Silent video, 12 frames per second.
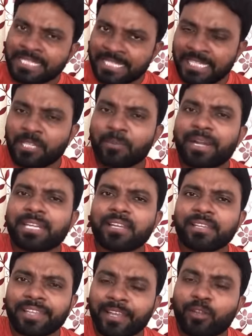
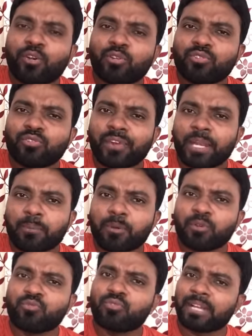చితిమంటలు ఎలుగుతూ
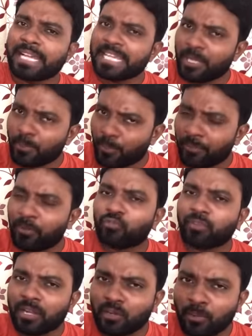ఉన్నప్పుడు కూడా ఈ
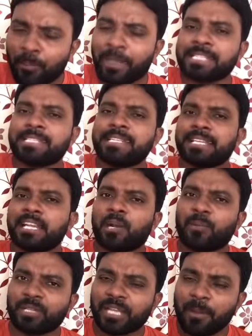ప్రభుత్వాలను
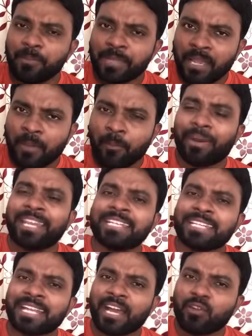ప్రశ్నించలేకపోతే
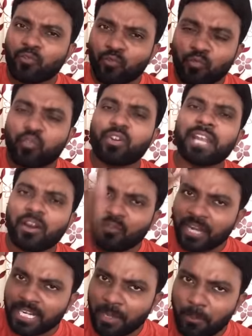మనిషిగా నువ్వు ఉన్నా
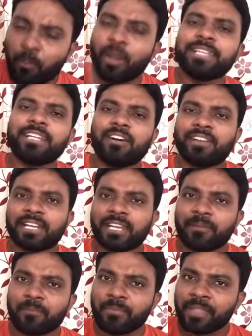ఒకటే పోయినా
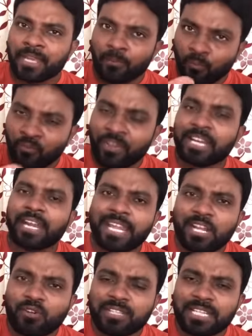ఒకటే
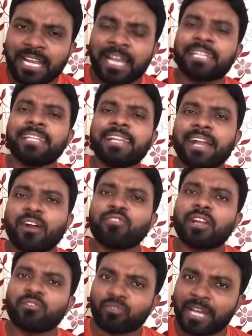వినడానికి కొంచెం కఠినంగా
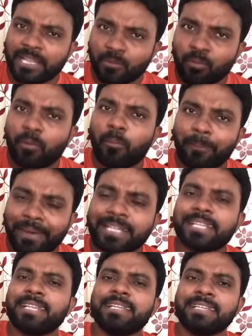ఉన్నా కూడా ఇది
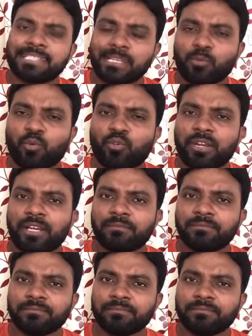మొమ్మాటికి నిజం కూడా